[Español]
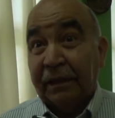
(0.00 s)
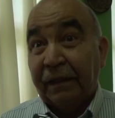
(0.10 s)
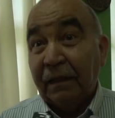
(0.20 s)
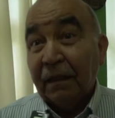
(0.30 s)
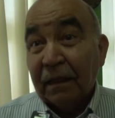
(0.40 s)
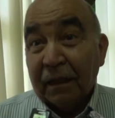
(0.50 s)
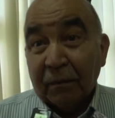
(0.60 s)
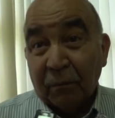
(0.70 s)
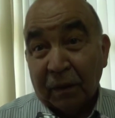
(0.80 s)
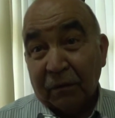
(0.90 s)
de aquí,
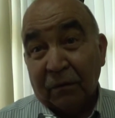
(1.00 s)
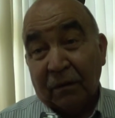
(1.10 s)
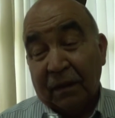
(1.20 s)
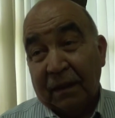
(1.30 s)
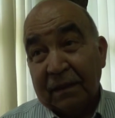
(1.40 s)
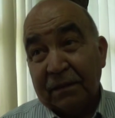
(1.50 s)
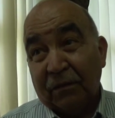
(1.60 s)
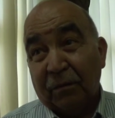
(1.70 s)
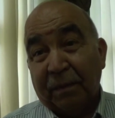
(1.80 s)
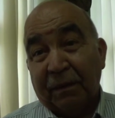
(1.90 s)
bueno, ha
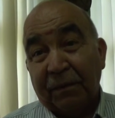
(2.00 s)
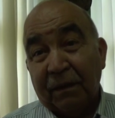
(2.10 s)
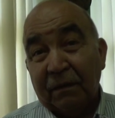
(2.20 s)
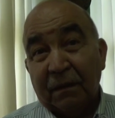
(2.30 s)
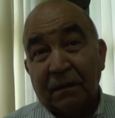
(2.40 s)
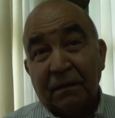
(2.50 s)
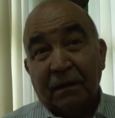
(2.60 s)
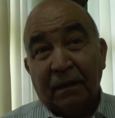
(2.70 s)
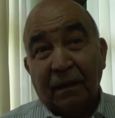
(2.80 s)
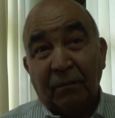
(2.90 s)
sido para mí
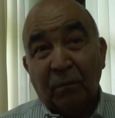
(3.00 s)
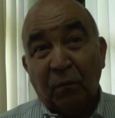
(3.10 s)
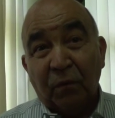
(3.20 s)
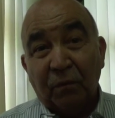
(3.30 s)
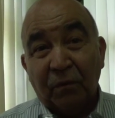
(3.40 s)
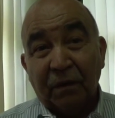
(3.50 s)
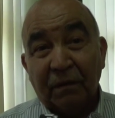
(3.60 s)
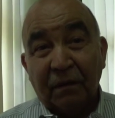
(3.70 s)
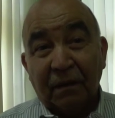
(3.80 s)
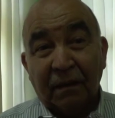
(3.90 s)
este, muy, muy
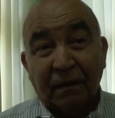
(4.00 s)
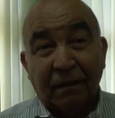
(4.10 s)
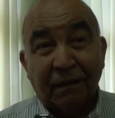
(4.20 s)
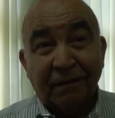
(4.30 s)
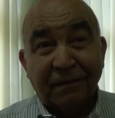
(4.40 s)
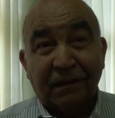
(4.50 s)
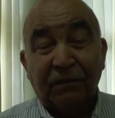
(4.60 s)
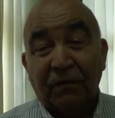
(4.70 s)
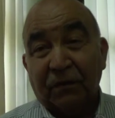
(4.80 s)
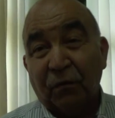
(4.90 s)
eh,
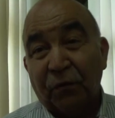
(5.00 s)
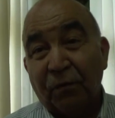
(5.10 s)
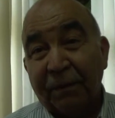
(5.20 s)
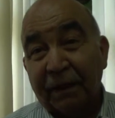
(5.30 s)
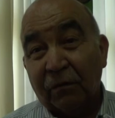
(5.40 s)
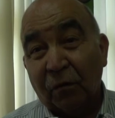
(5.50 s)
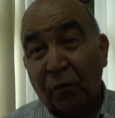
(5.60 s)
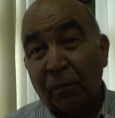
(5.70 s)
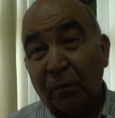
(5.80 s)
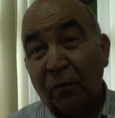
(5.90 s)
satisfactorio ver
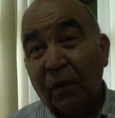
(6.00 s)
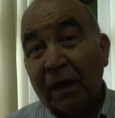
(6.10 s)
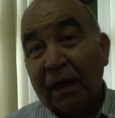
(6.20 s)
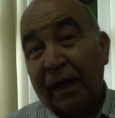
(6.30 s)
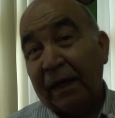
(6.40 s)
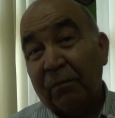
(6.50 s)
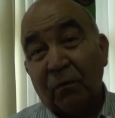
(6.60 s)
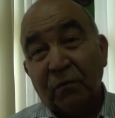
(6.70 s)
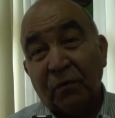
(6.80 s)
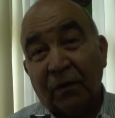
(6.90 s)
cómo ha
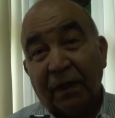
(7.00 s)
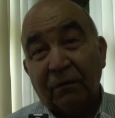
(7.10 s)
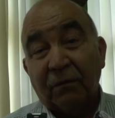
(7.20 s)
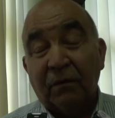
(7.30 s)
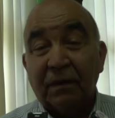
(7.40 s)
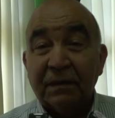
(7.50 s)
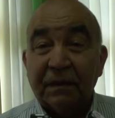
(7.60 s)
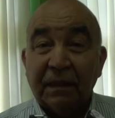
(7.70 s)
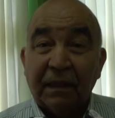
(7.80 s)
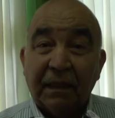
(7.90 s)
evolucionado
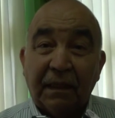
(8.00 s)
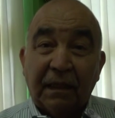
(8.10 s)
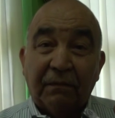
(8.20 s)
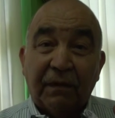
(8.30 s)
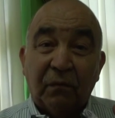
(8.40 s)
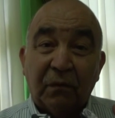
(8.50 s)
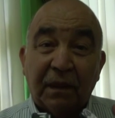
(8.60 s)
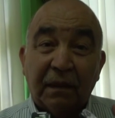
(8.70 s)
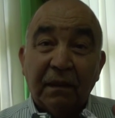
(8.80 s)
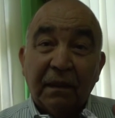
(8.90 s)
este, la
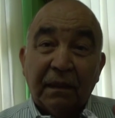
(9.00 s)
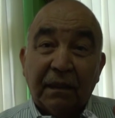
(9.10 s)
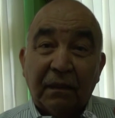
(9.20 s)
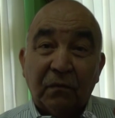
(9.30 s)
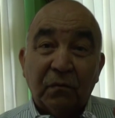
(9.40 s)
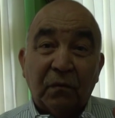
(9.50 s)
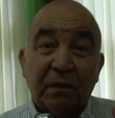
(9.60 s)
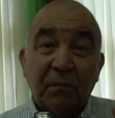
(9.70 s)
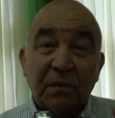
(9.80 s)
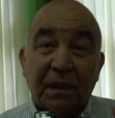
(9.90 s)
facultad en los
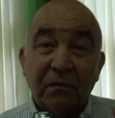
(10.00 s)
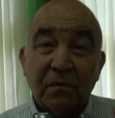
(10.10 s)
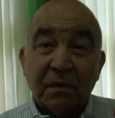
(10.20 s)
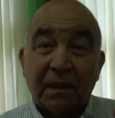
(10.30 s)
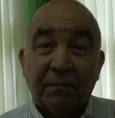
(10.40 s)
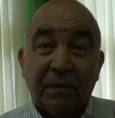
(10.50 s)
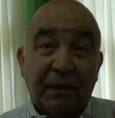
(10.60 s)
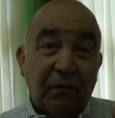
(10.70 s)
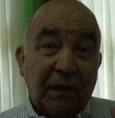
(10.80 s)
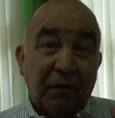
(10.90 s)
últimos años que me
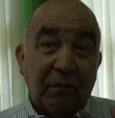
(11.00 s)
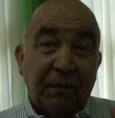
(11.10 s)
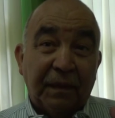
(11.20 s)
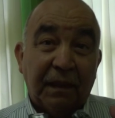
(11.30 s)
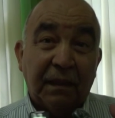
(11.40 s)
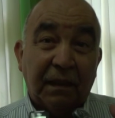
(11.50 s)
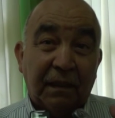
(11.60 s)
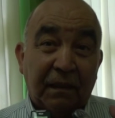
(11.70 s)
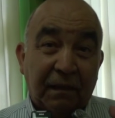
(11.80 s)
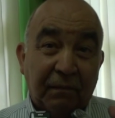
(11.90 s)
ha tocado venir
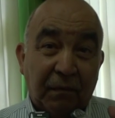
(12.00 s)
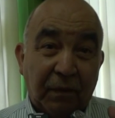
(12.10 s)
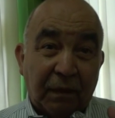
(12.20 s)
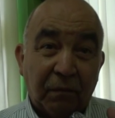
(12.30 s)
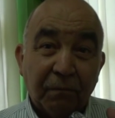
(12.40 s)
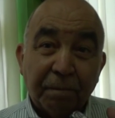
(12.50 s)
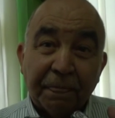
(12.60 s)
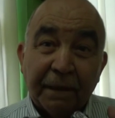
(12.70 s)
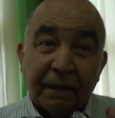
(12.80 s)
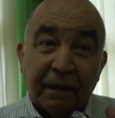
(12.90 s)
a, a evaluarlo
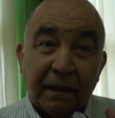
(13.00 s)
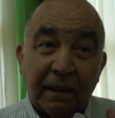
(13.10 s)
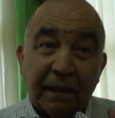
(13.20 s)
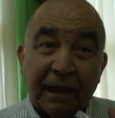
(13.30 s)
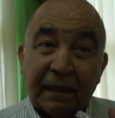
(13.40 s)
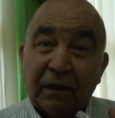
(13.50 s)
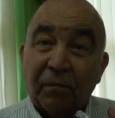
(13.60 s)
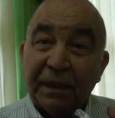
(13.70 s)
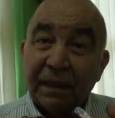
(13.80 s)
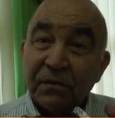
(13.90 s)
y las
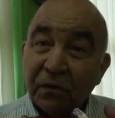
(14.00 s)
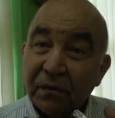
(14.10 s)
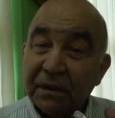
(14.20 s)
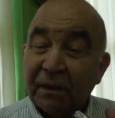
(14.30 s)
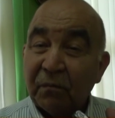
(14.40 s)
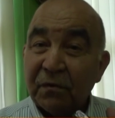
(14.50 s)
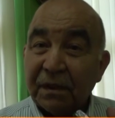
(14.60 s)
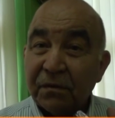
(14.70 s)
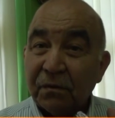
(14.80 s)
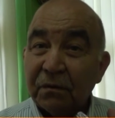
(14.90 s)
recomendaciones que hemos
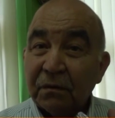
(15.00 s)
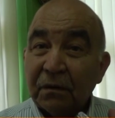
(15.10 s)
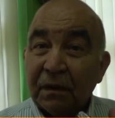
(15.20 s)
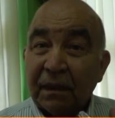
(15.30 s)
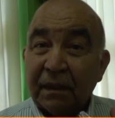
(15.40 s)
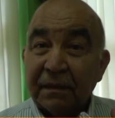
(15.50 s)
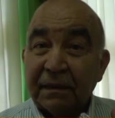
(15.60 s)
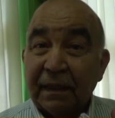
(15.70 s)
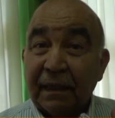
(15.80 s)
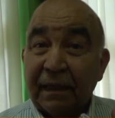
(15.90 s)
hecho
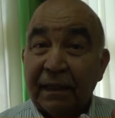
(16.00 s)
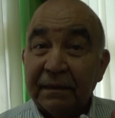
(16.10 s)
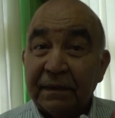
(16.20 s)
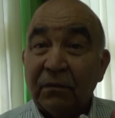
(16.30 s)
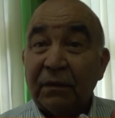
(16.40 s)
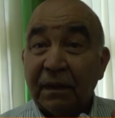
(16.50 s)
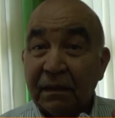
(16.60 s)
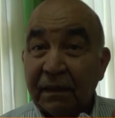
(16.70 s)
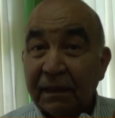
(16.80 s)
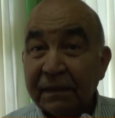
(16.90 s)
este, han sido
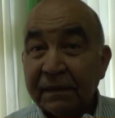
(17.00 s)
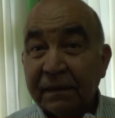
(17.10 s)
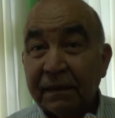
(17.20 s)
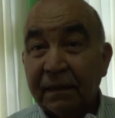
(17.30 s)
atendidas